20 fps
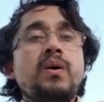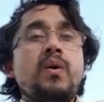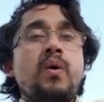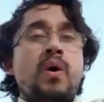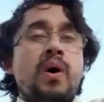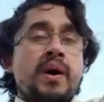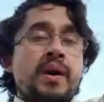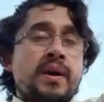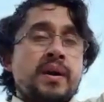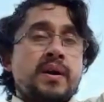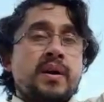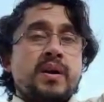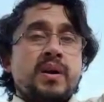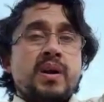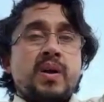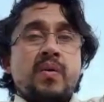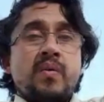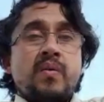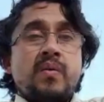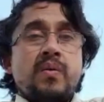ऑन
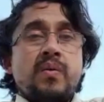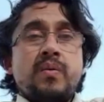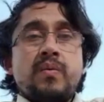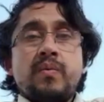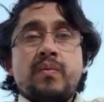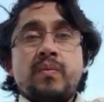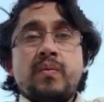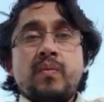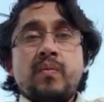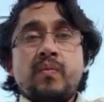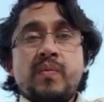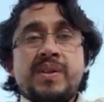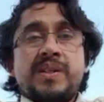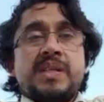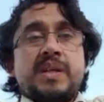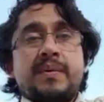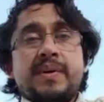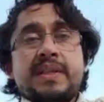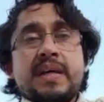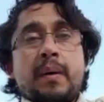
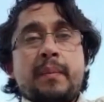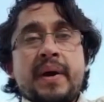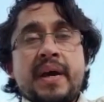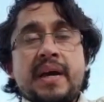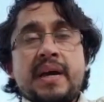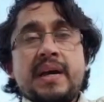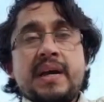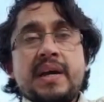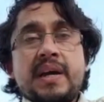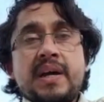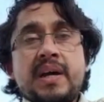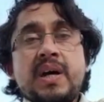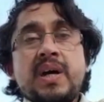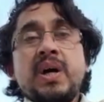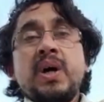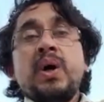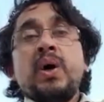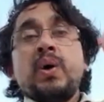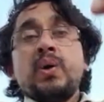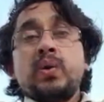विजिट वीसा में
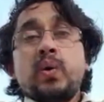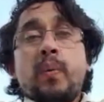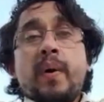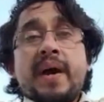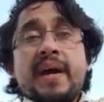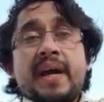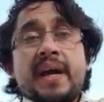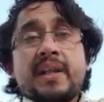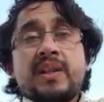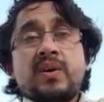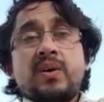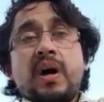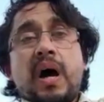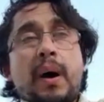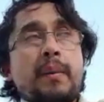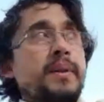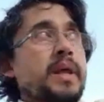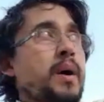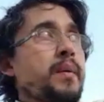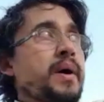दुबई गए तो
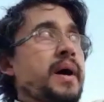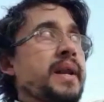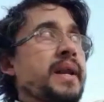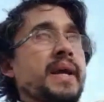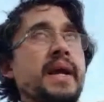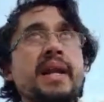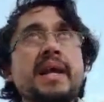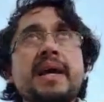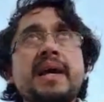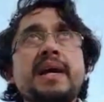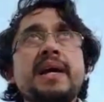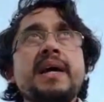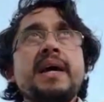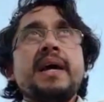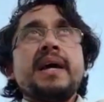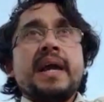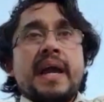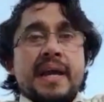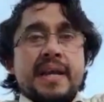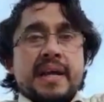अबुदाबी आने के लिए
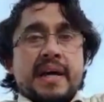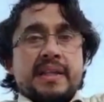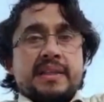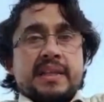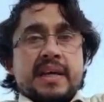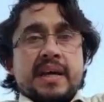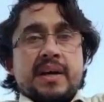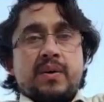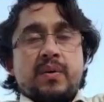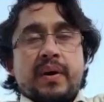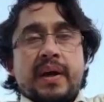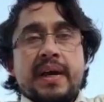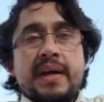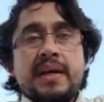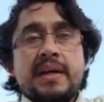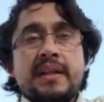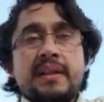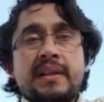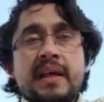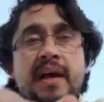यही रास्ता है ओके
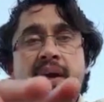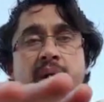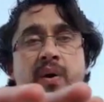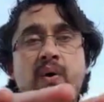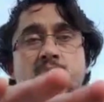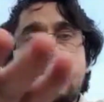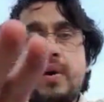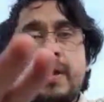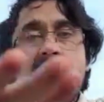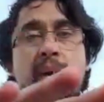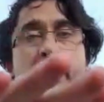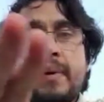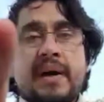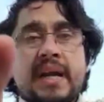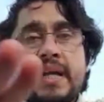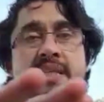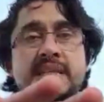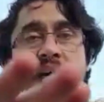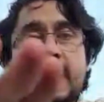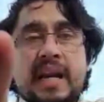थैंक यू ये
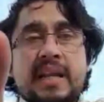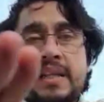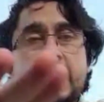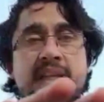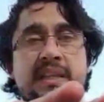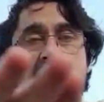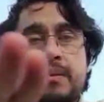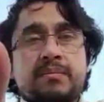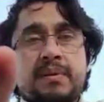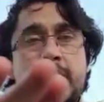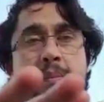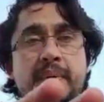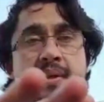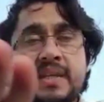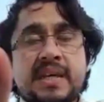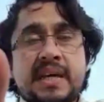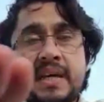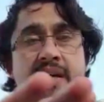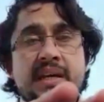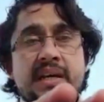मेरा चैनल ज़रा सब्सक्राइब
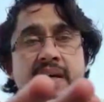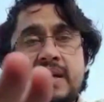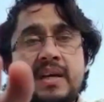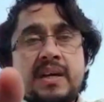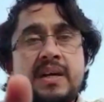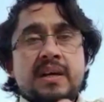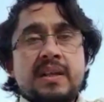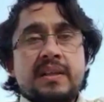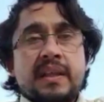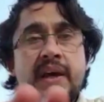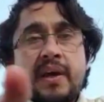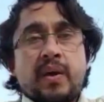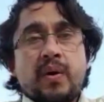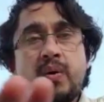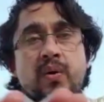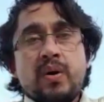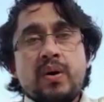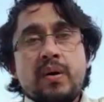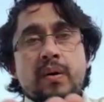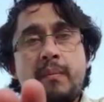कीजिए थैंक
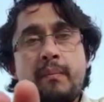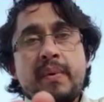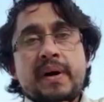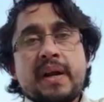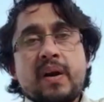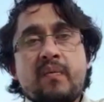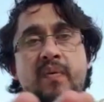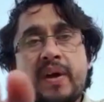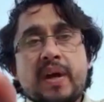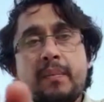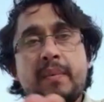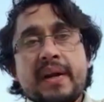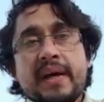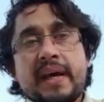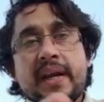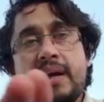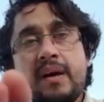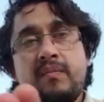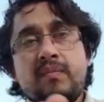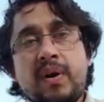यू मैं रफ़ीक
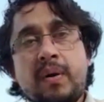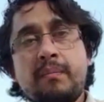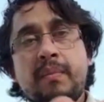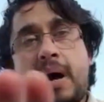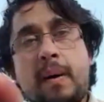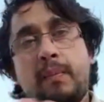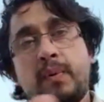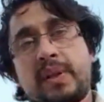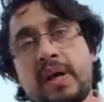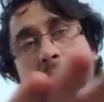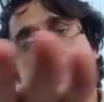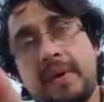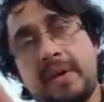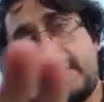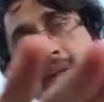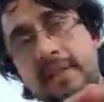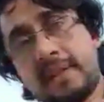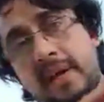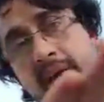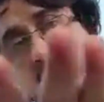बटगरा फ्रॉम अबू धाबी
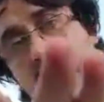थैंक